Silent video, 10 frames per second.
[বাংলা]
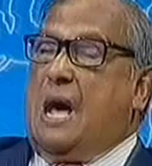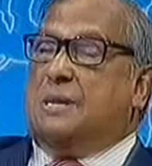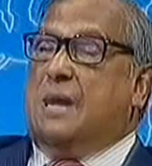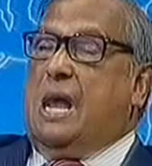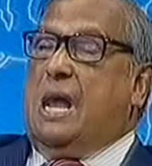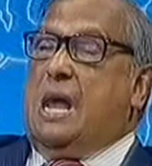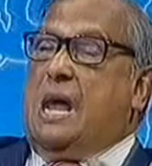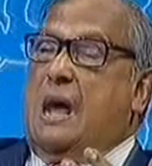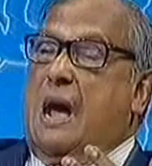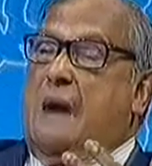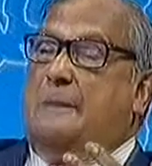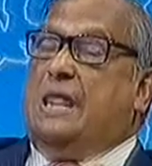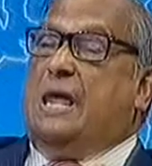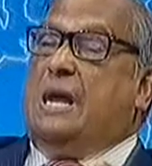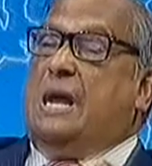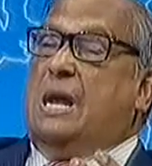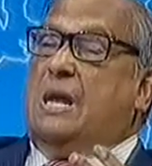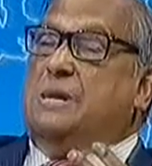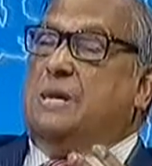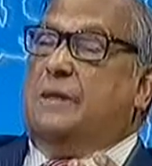আছে আমাদের
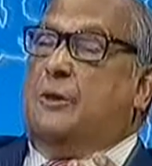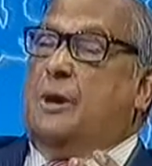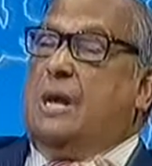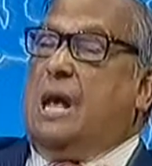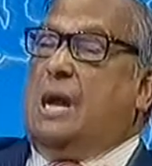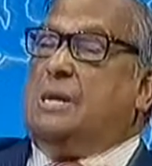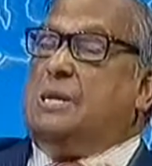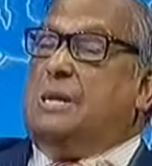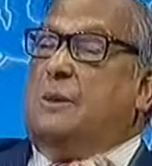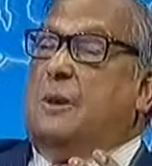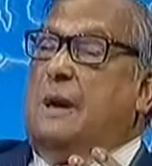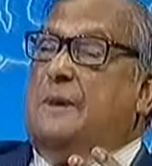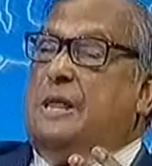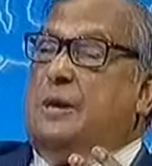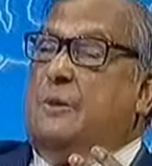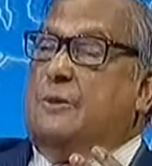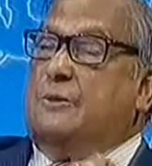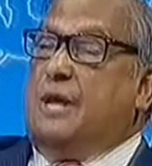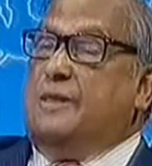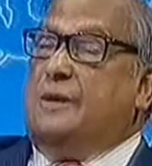যেটা দরকার সেটা হলো আমাদের
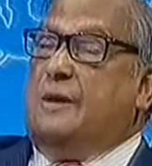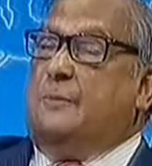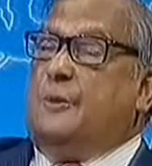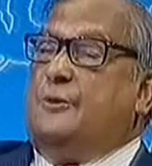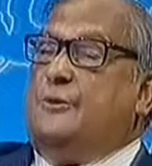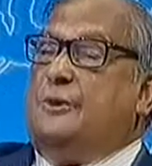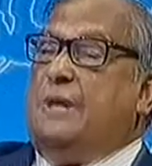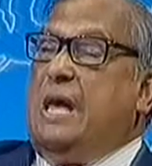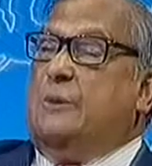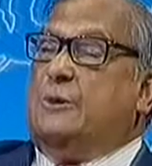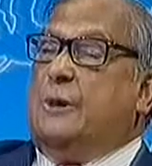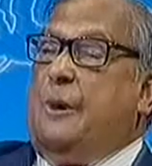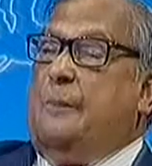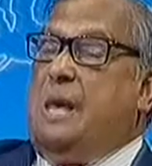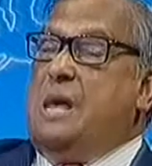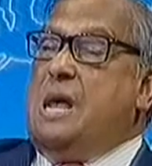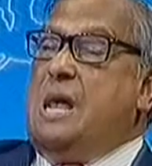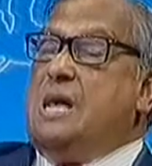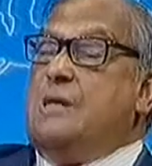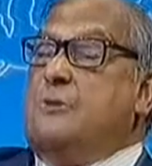গণতান্ত্রিক পদ্ধতিতে এগোতে হবে
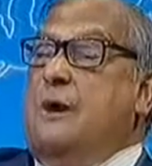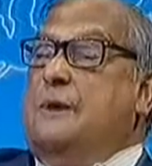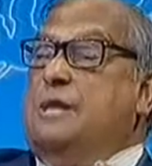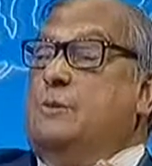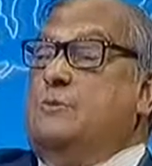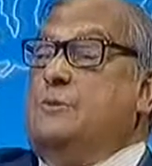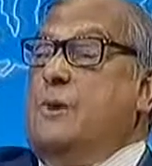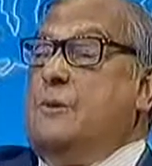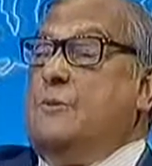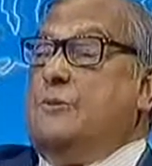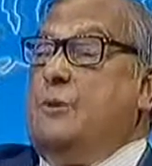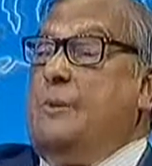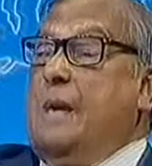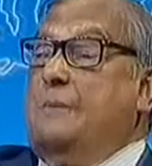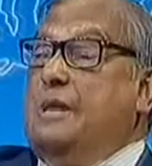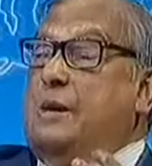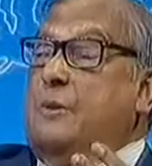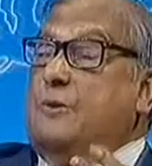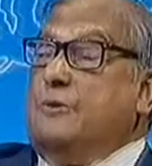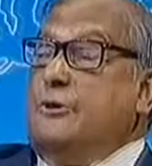কিন্তু আমাদের উন্নয়ন করতে হবে আমাদের
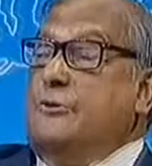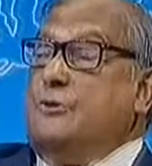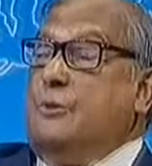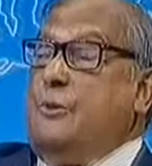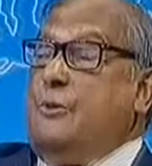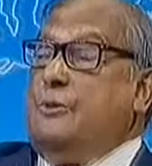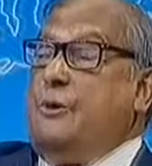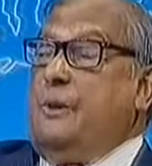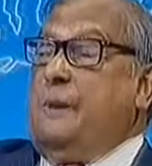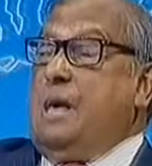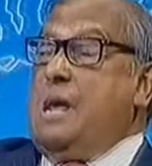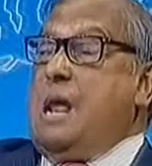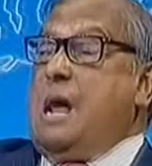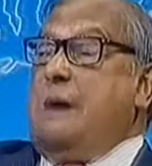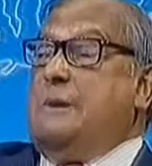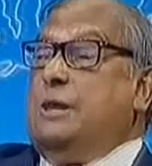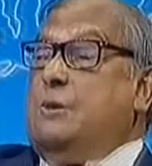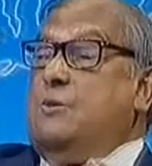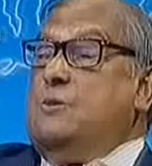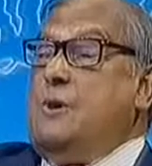গণতন্ত্রও করতে হবে আমাদের
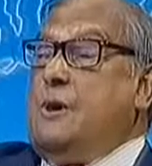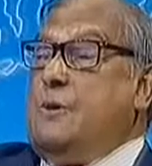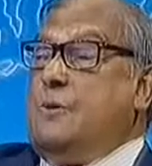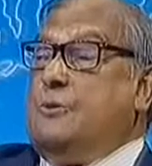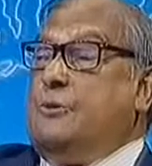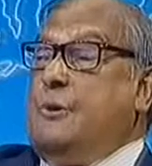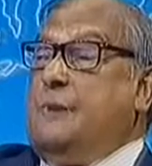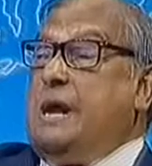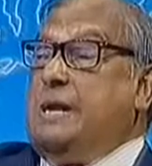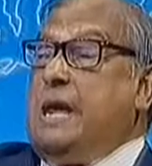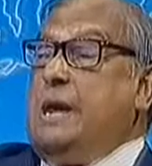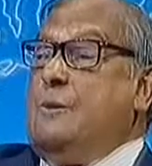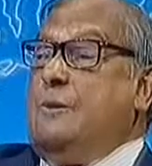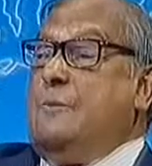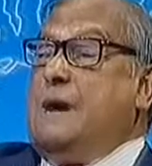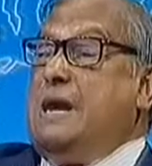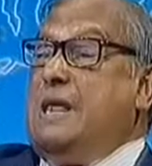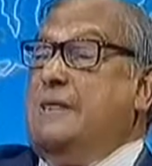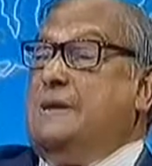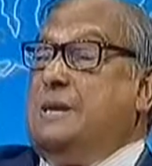উন্নয়নও করতে হবে এটাই হলো
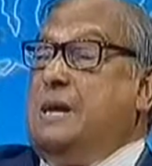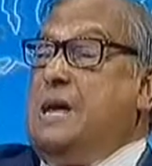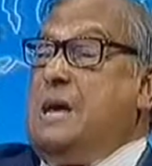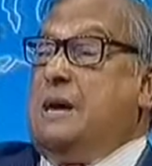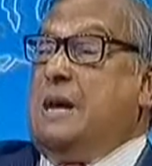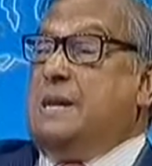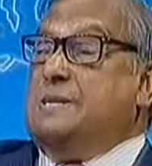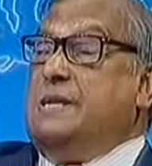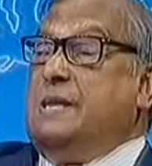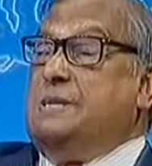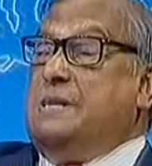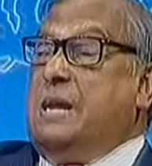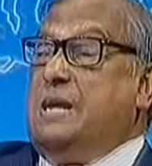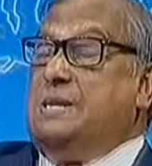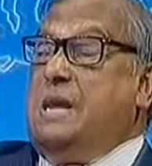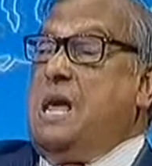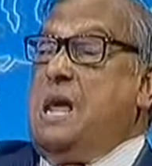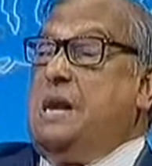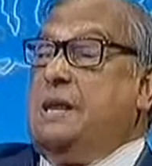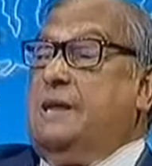বাংলাদেশে রাজনীতির চ্যালেঞ্জ
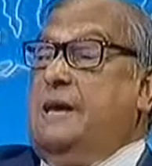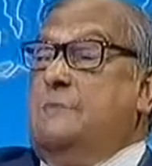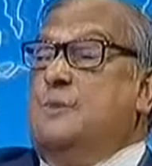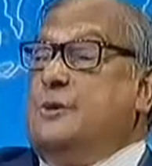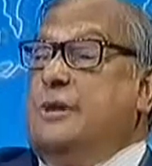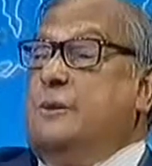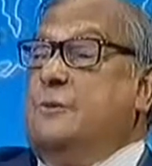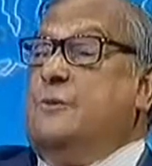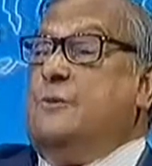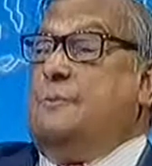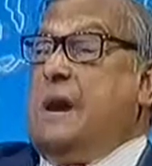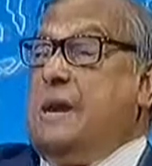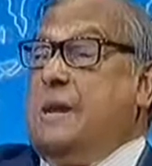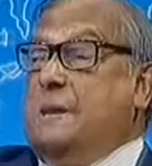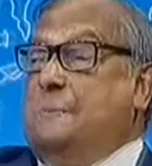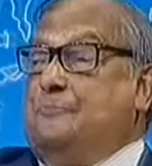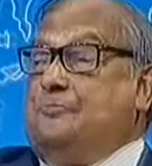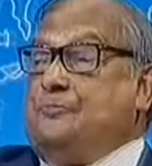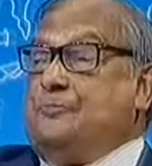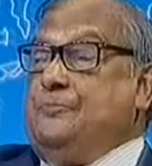এটা থেকে মুক্তির কোনো উপায় নেই বাট
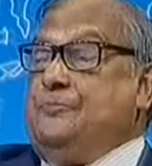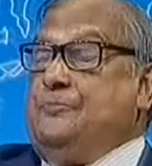তর্কের